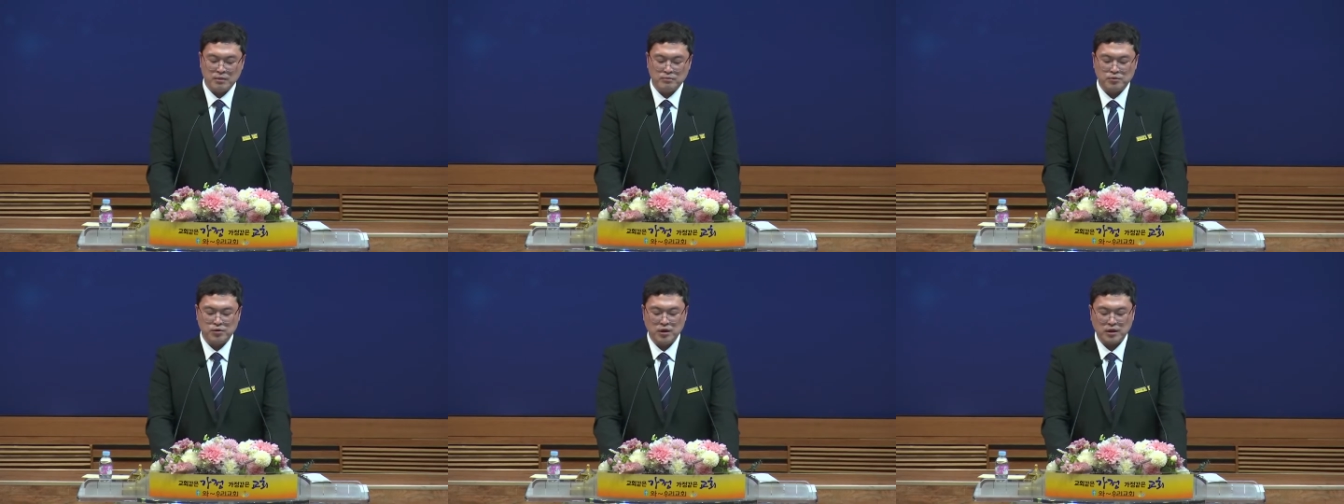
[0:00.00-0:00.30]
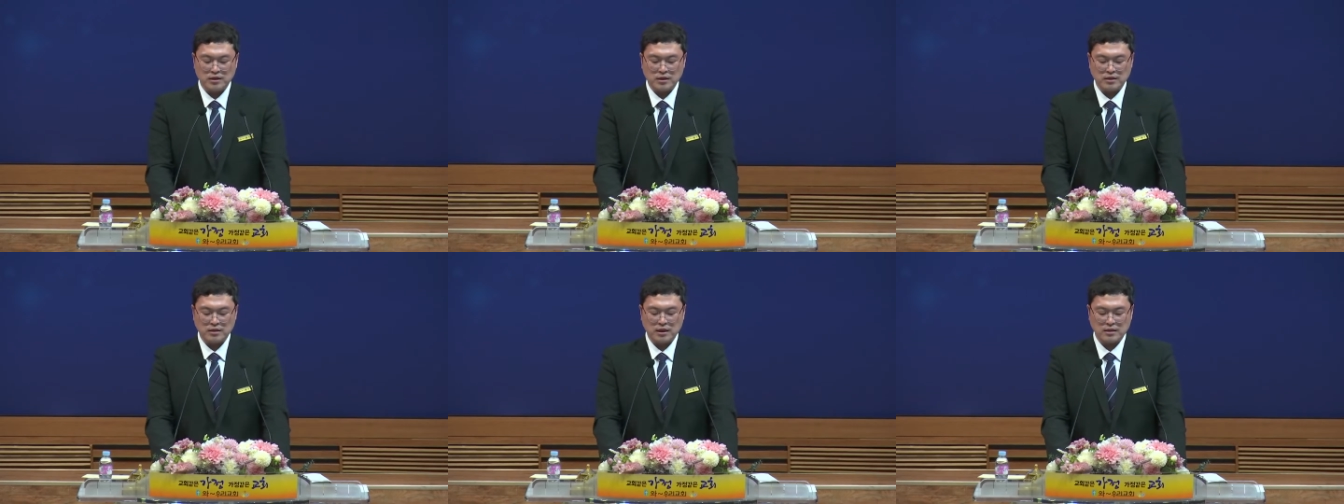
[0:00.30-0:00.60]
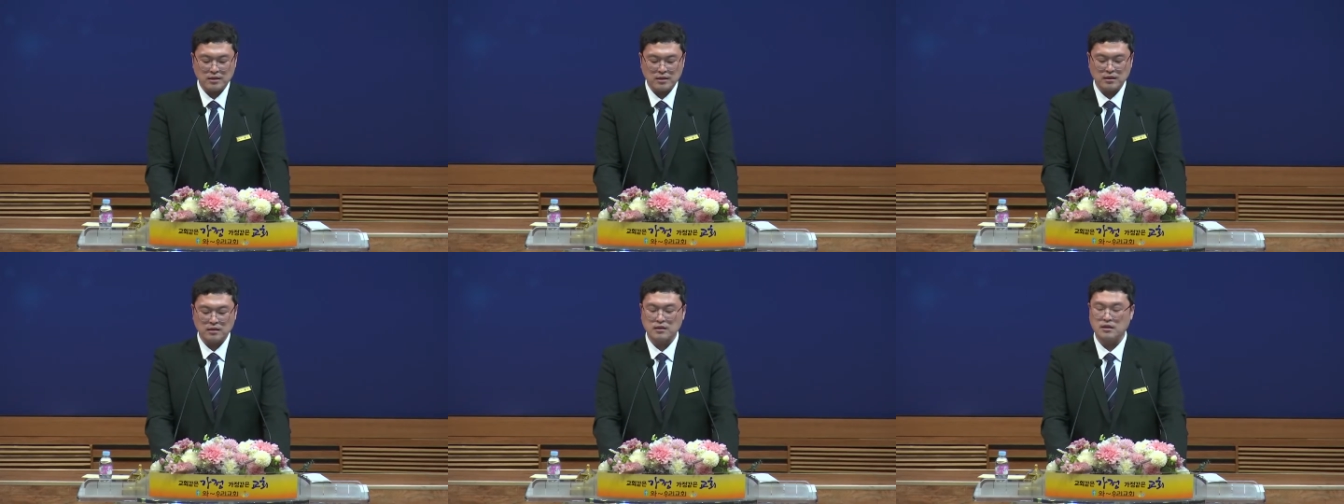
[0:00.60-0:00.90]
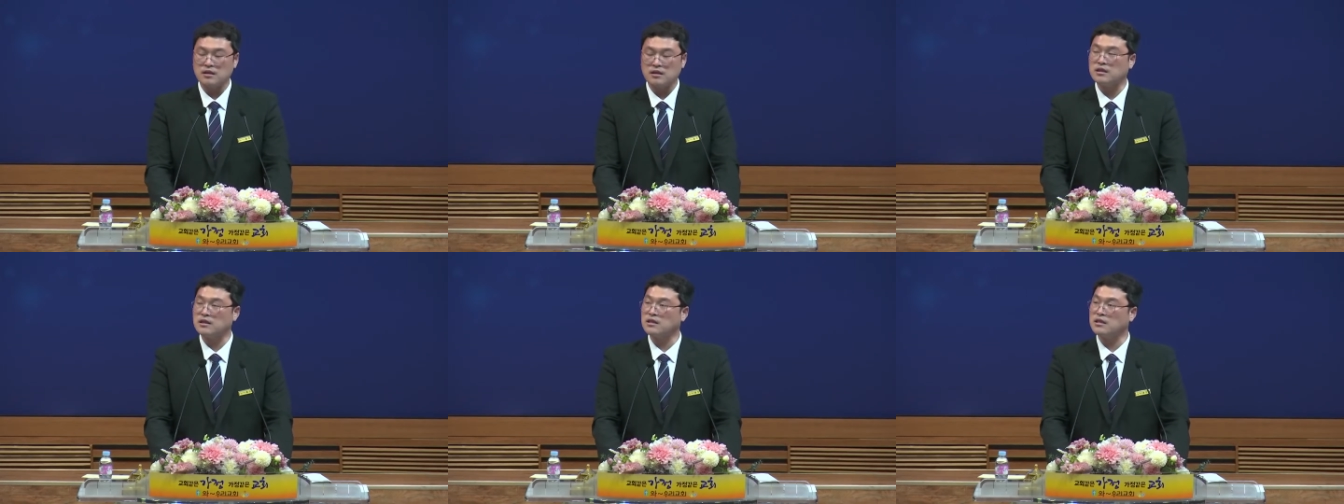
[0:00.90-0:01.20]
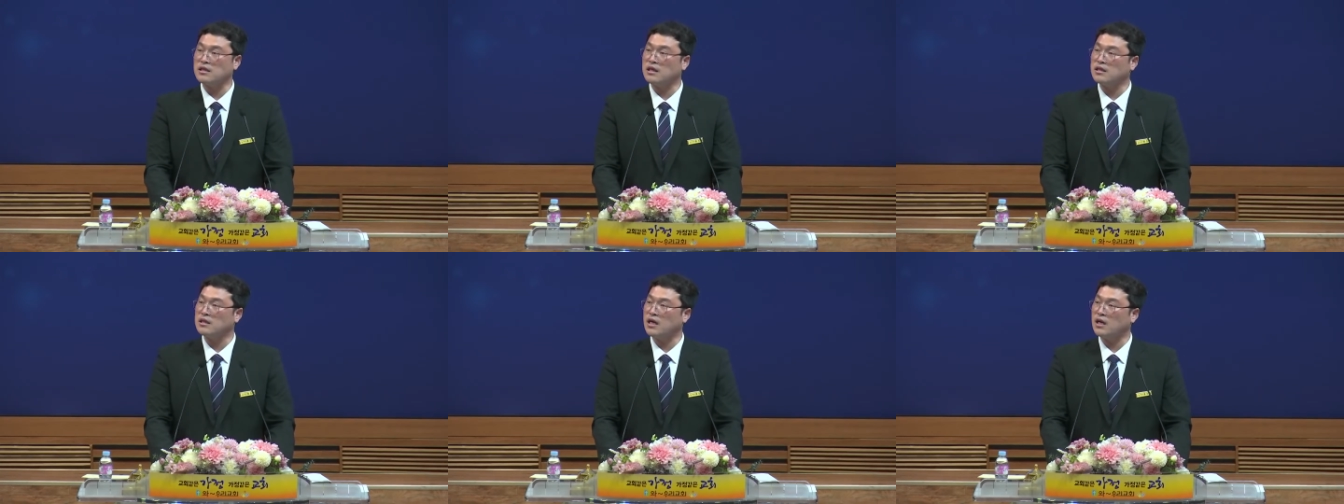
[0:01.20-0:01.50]
블레셋 제사장들이
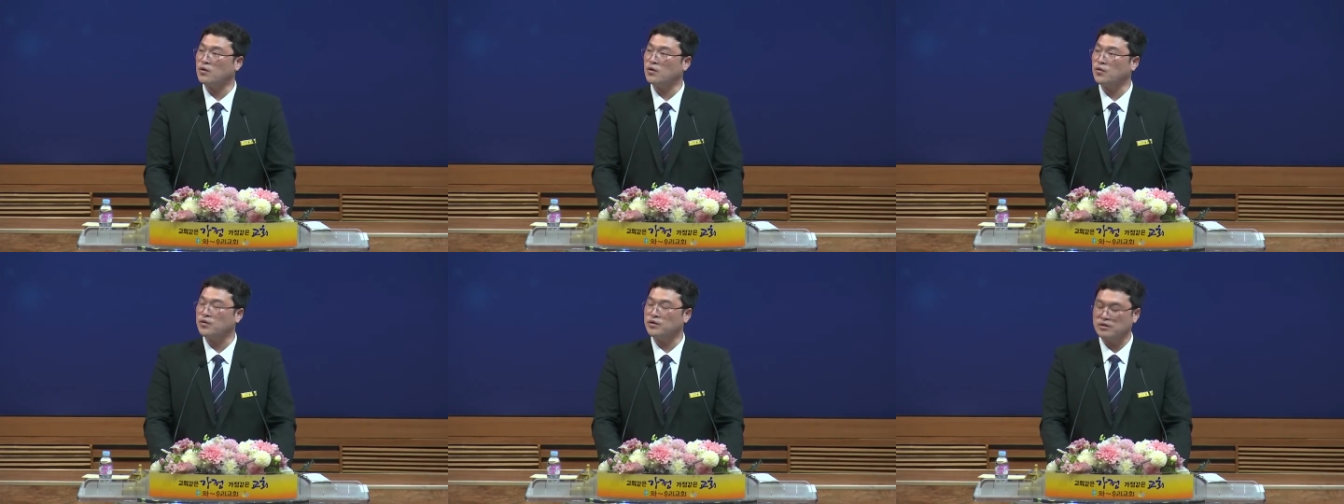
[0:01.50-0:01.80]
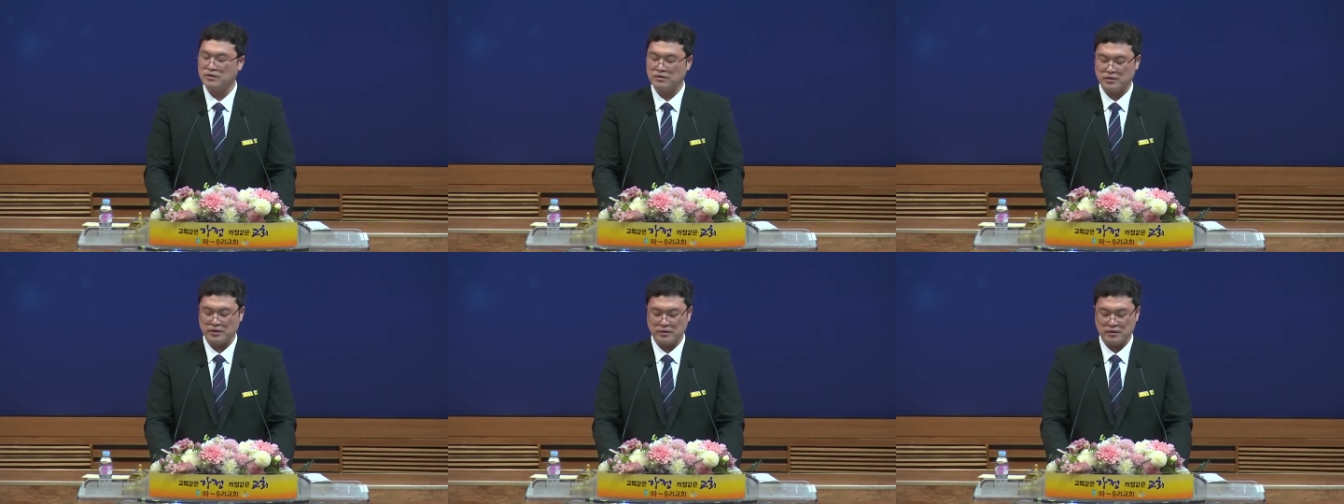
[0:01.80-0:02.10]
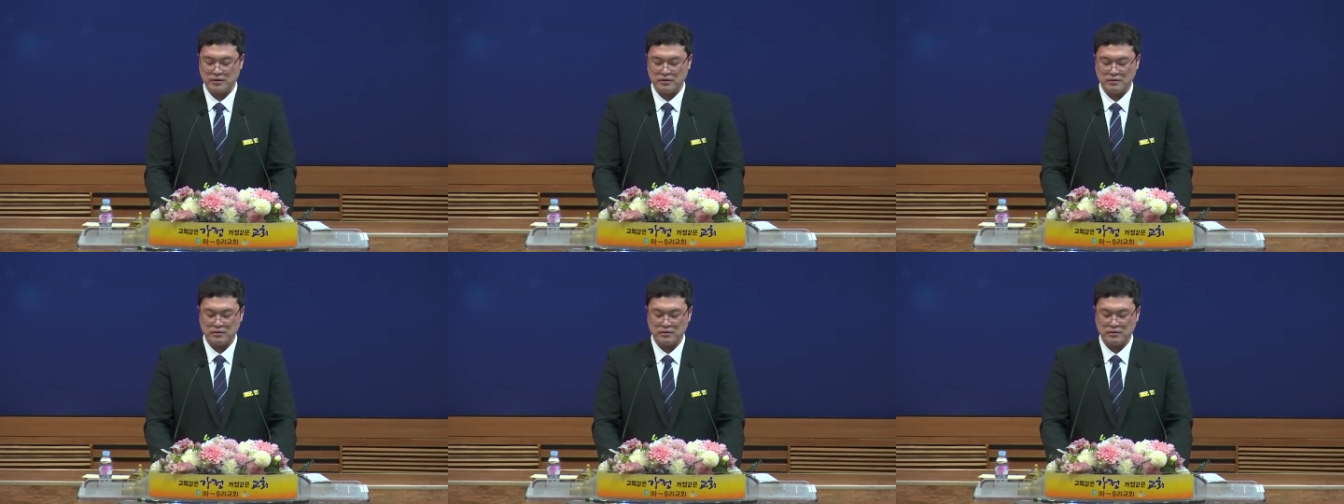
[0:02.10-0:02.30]
등장을 하고 있는데요.